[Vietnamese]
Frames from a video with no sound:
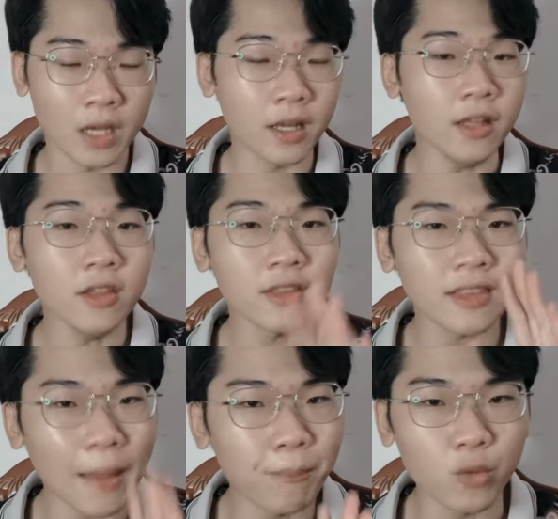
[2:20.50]
khiến cho
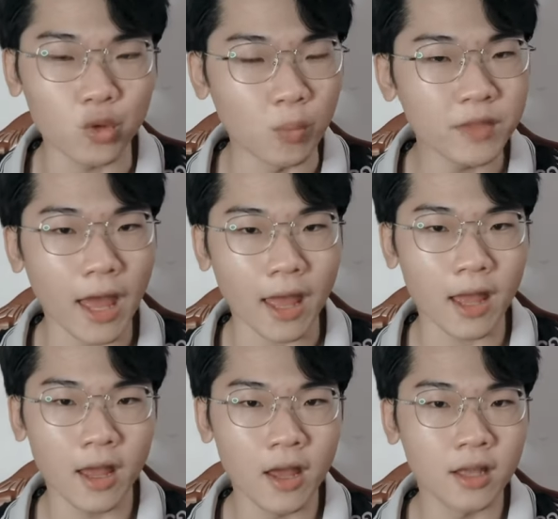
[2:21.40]
tâm của chúng ta
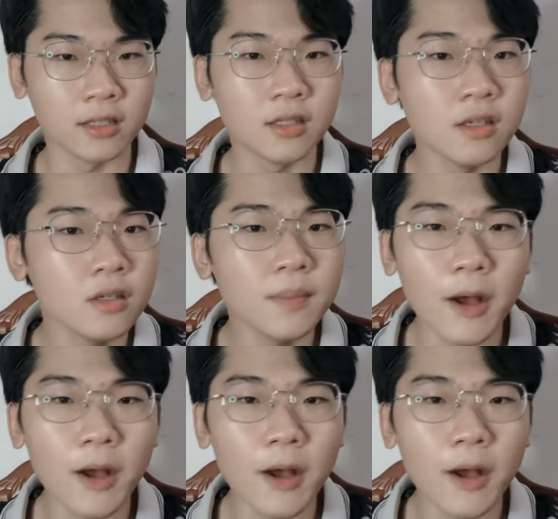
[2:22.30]
chưa